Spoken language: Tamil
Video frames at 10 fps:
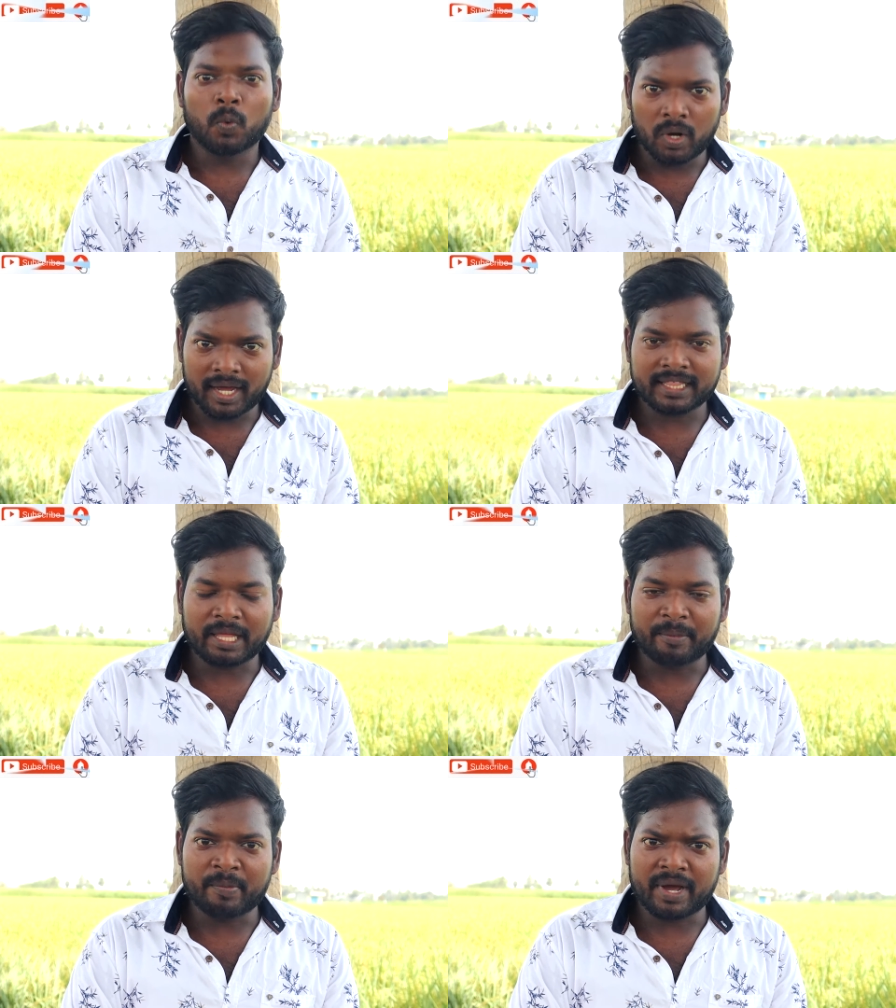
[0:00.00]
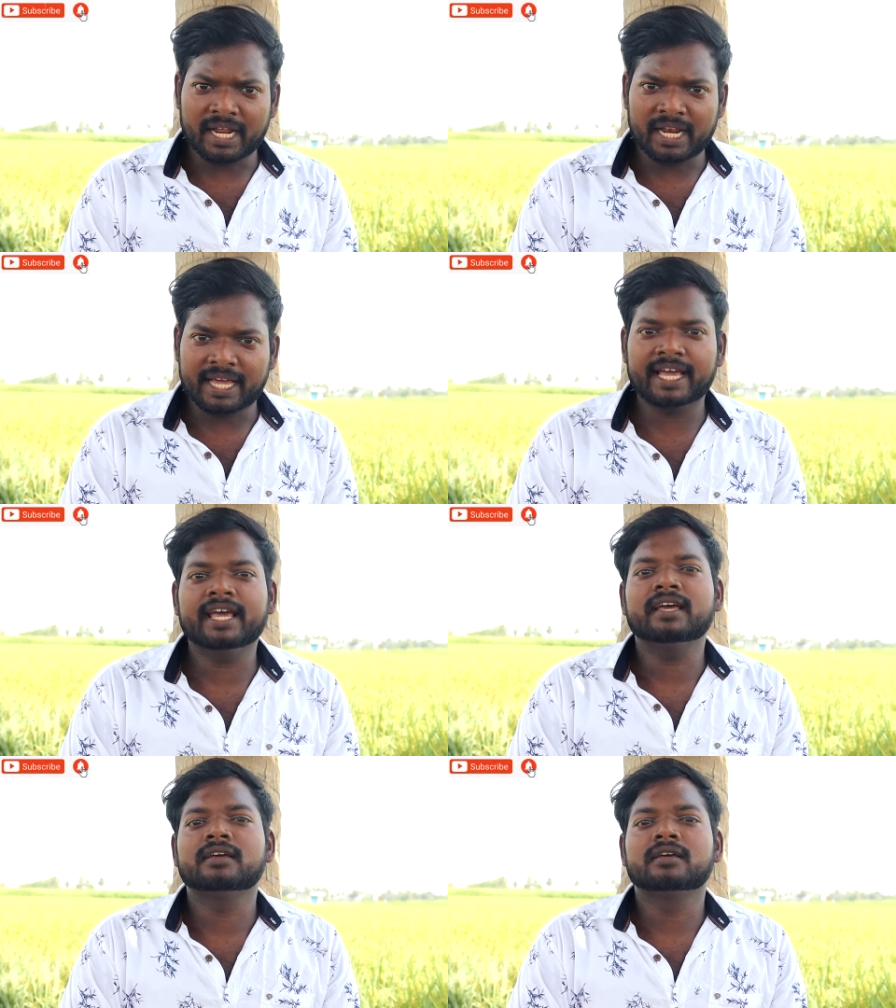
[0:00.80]
உலக தமிழ் மக்களுக்கு
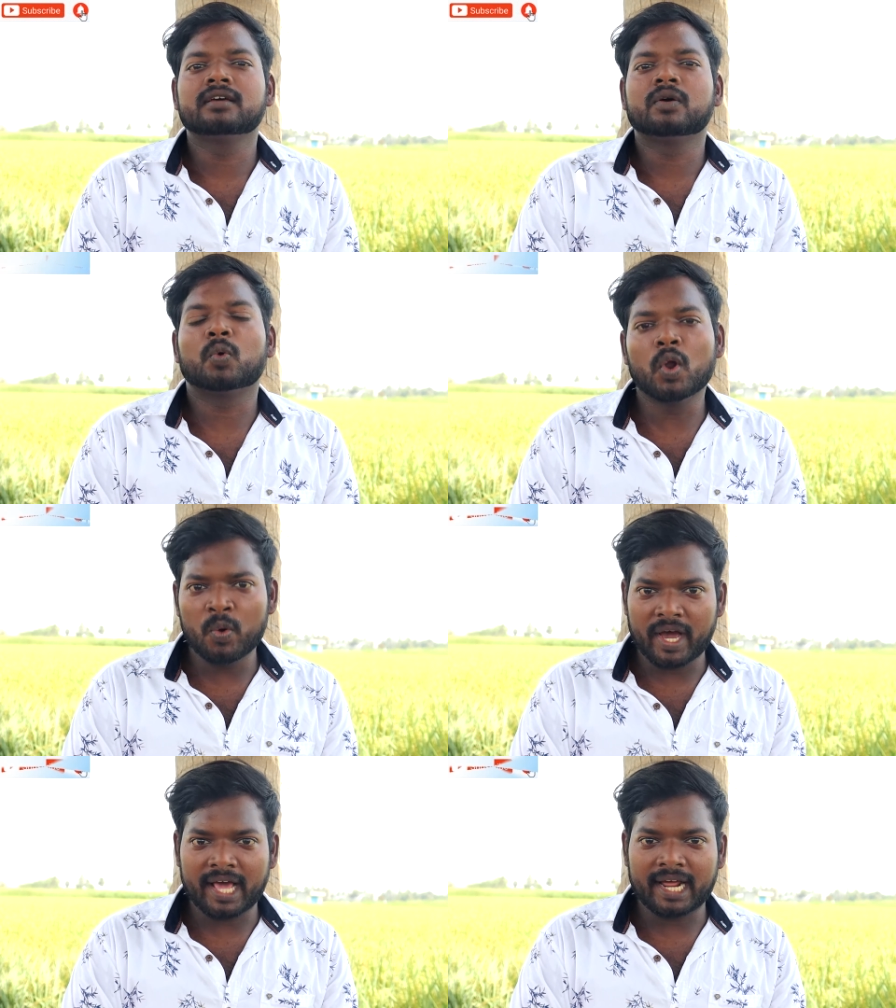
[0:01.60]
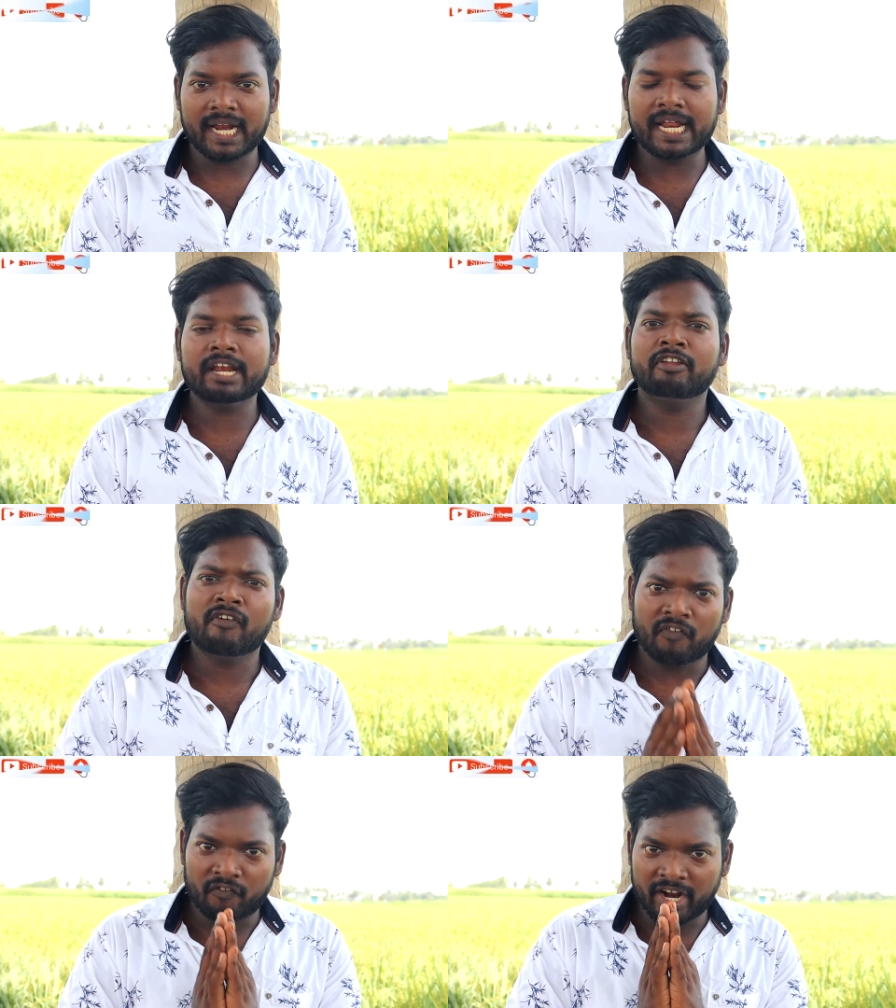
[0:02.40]
உணவு கரங்களின்
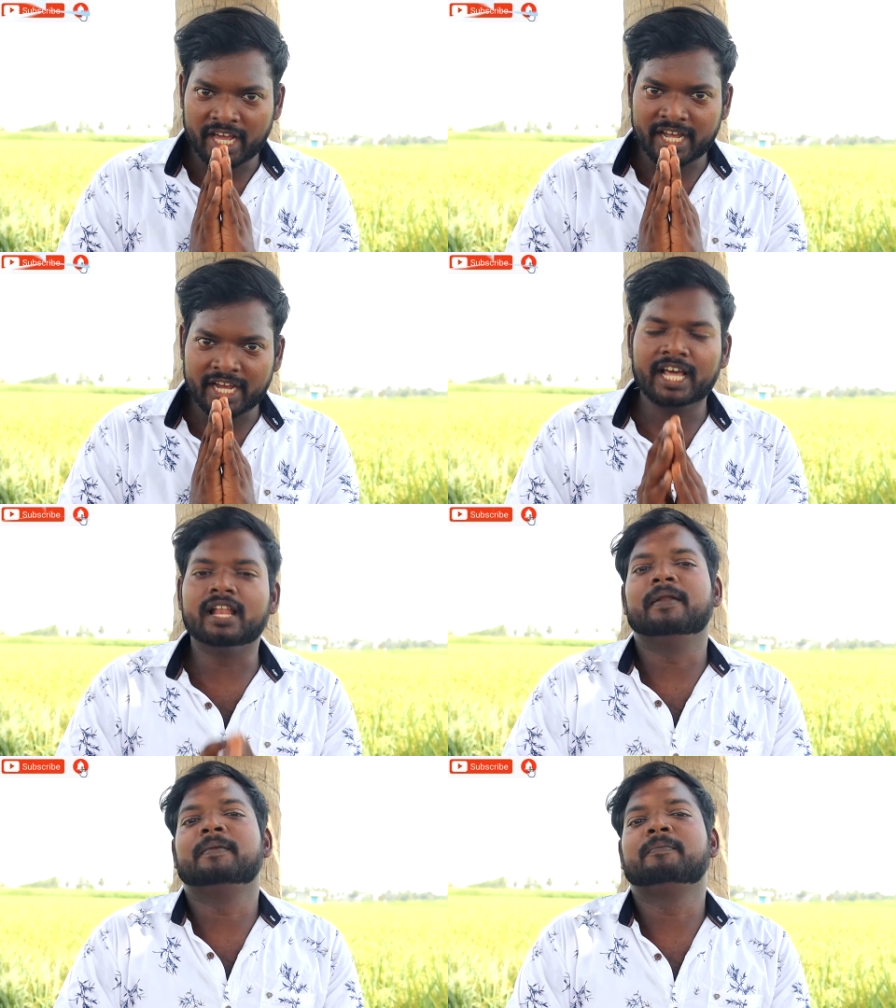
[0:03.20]
வணக்கங்கள்